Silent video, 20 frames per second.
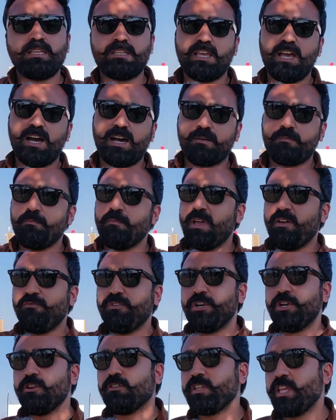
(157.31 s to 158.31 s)
यार मैं
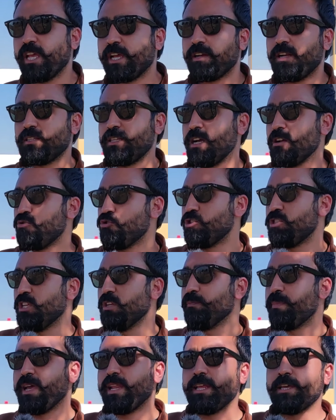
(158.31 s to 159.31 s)
वीडियो देख रहा था कुछ
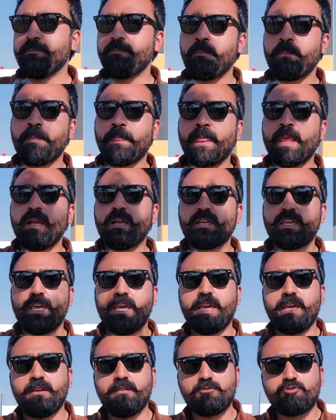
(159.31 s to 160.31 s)
दिन पहले
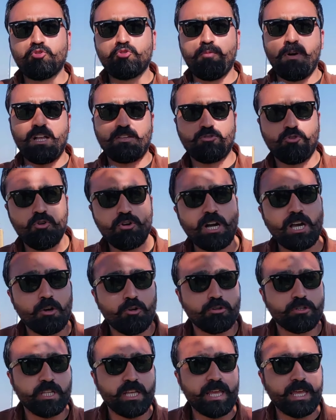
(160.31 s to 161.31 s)
कि सुबह सोकर
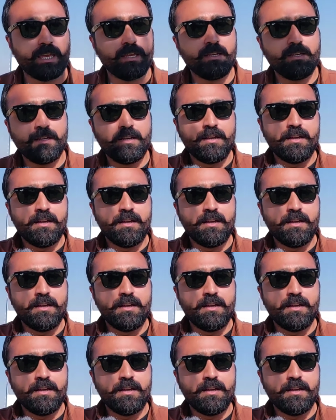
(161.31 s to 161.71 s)
उठते हैं